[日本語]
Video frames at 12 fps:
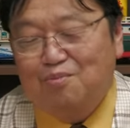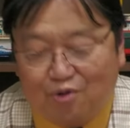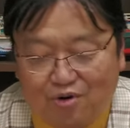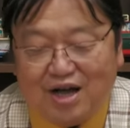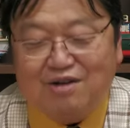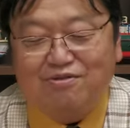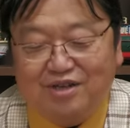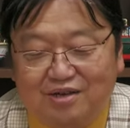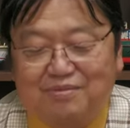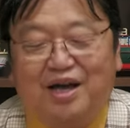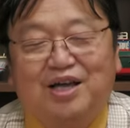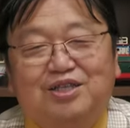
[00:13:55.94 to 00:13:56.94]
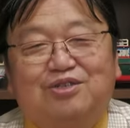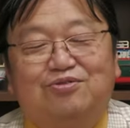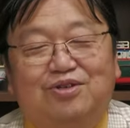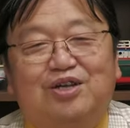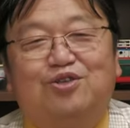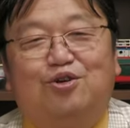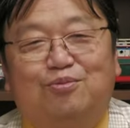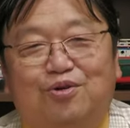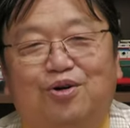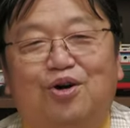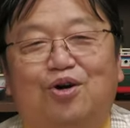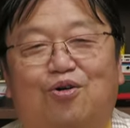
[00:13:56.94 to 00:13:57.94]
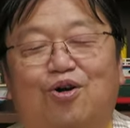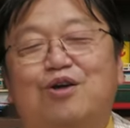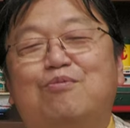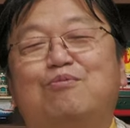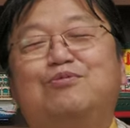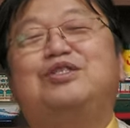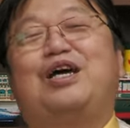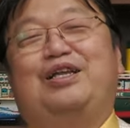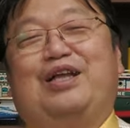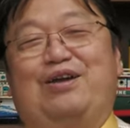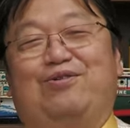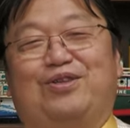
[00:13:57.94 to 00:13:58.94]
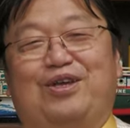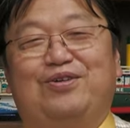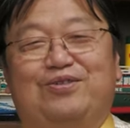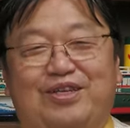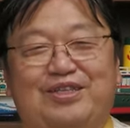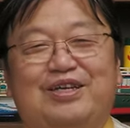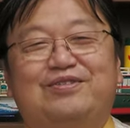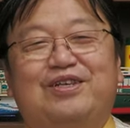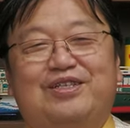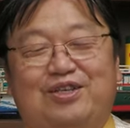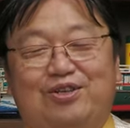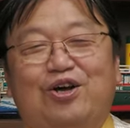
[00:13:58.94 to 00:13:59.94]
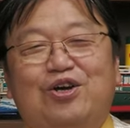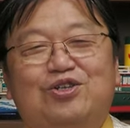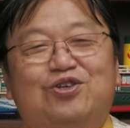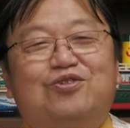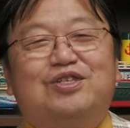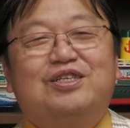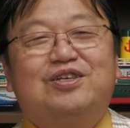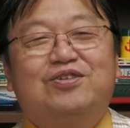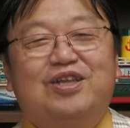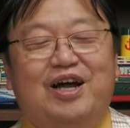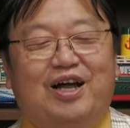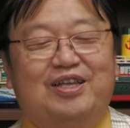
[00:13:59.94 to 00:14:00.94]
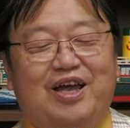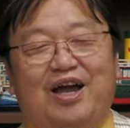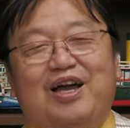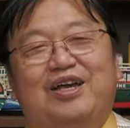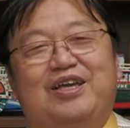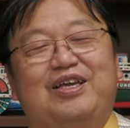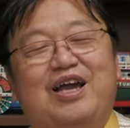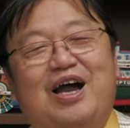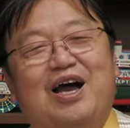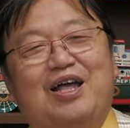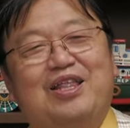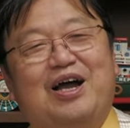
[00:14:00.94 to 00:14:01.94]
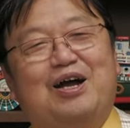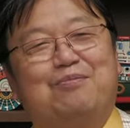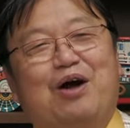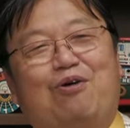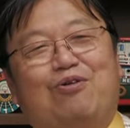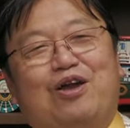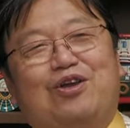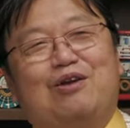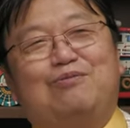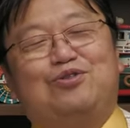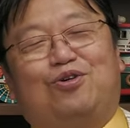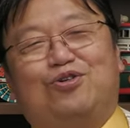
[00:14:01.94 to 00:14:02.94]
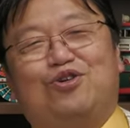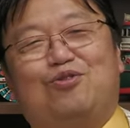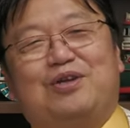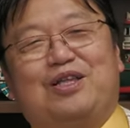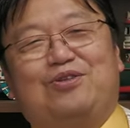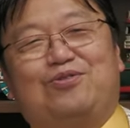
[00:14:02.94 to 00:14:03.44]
モーガン・フリーマン演じるレッドも俺も無罪だよというふうに言ってるんですけど、小説の中でいやーなんかまあ俺は刑務所放り込まれ